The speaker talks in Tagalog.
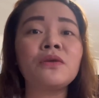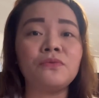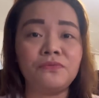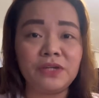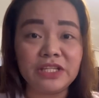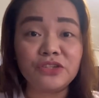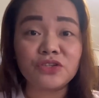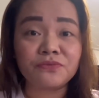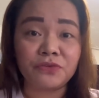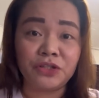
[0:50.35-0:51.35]

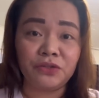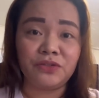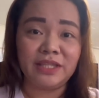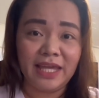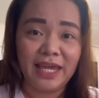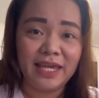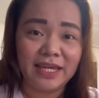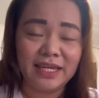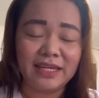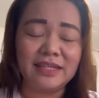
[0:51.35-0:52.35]
videos for
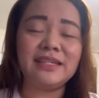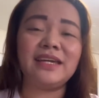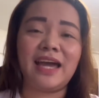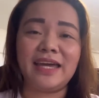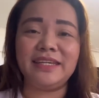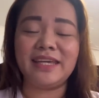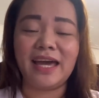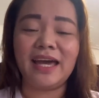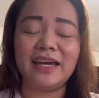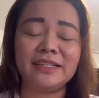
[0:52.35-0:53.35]
today.
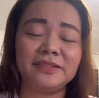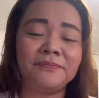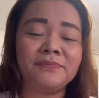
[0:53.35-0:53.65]
Ayan.